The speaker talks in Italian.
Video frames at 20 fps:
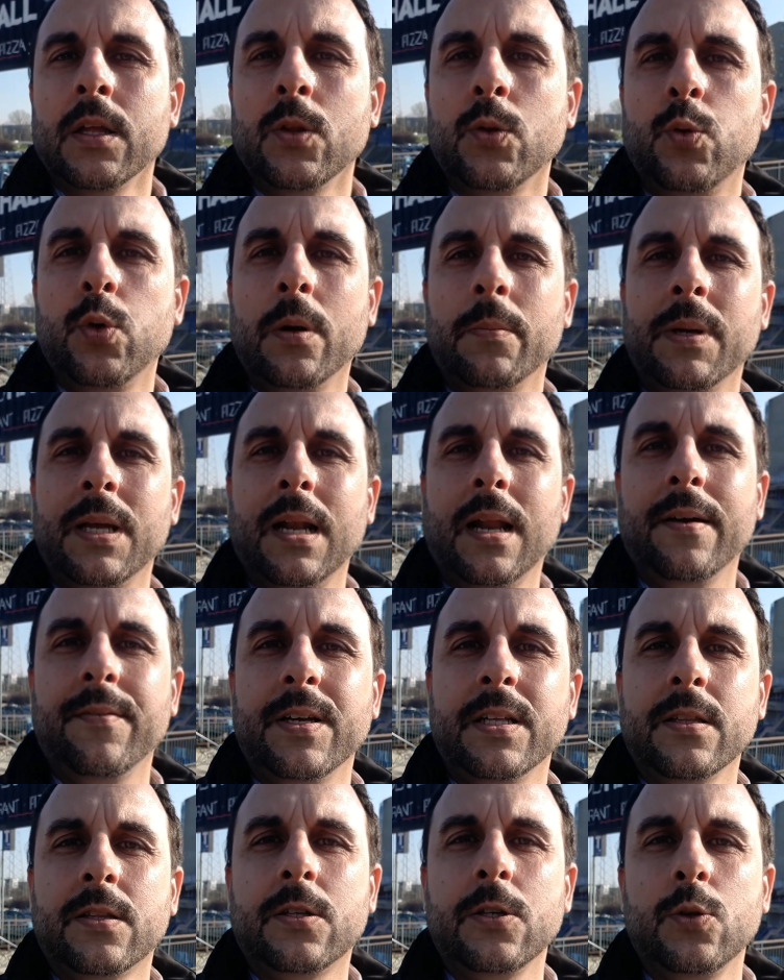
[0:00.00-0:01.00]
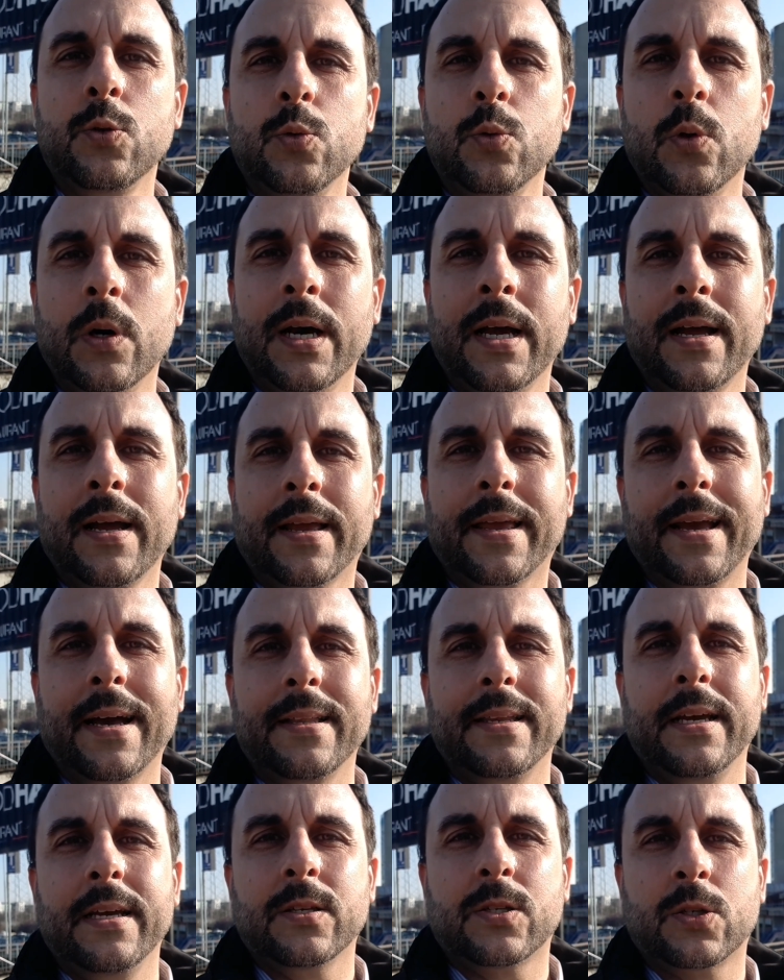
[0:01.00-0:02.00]
2022, che
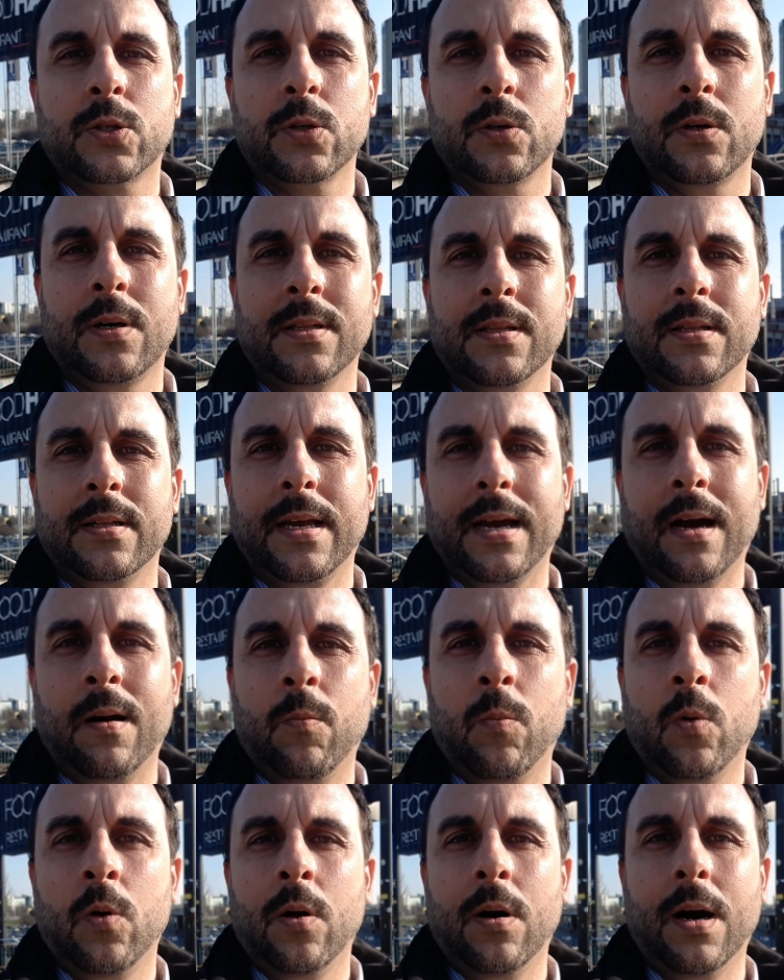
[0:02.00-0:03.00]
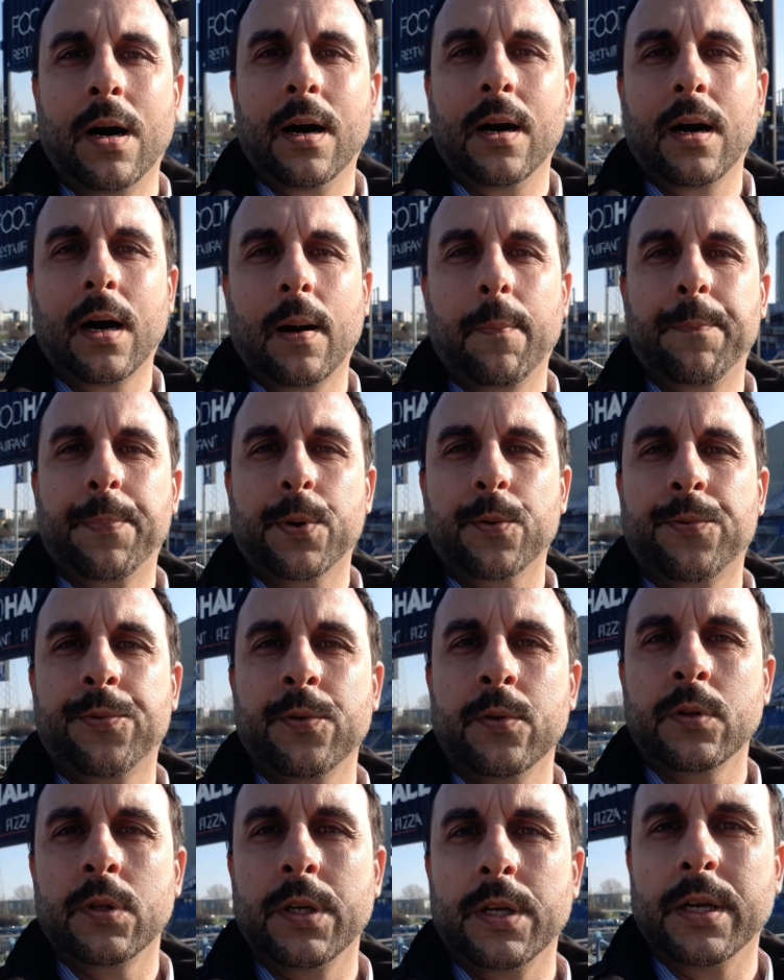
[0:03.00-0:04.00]
adesso andiamo a
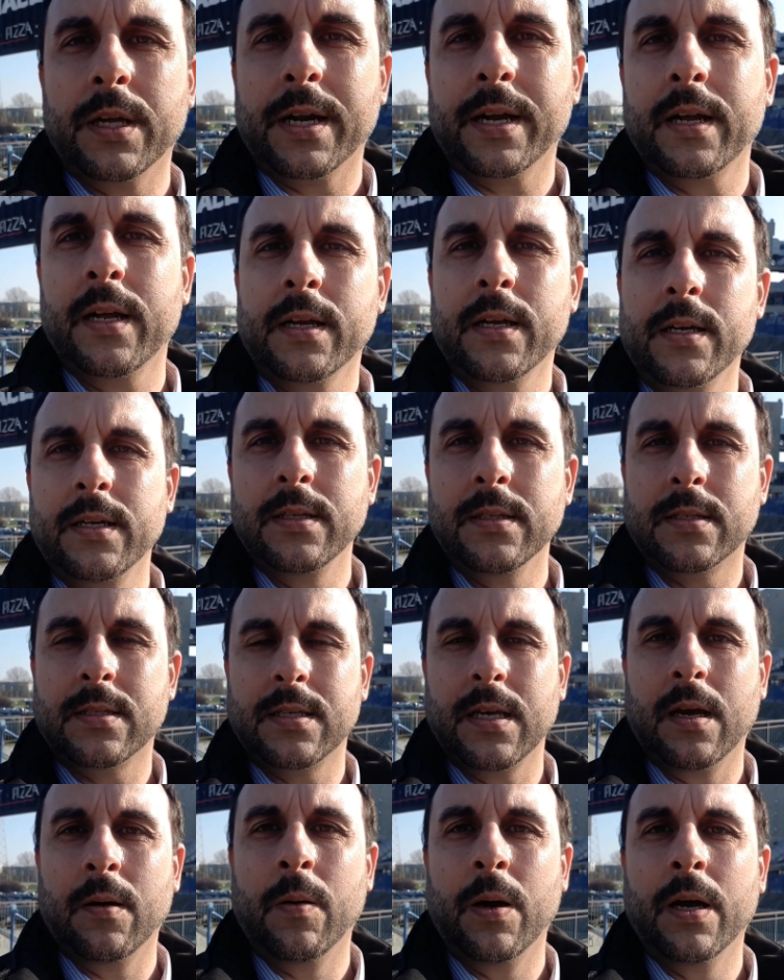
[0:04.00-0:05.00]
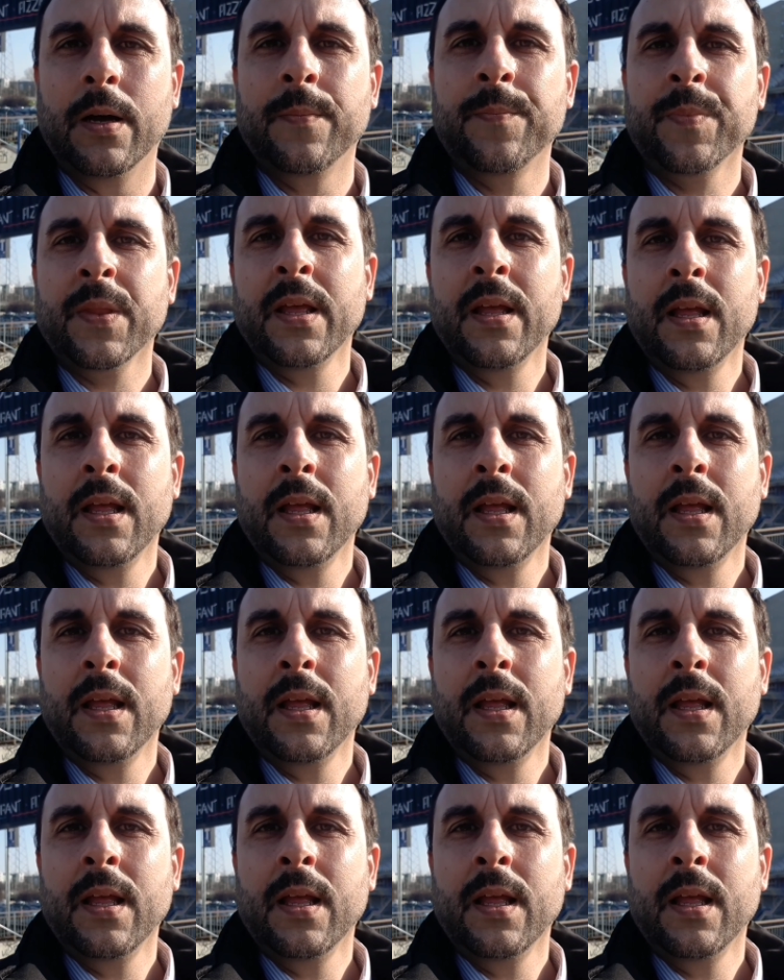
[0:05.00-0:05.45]
approfondire insieme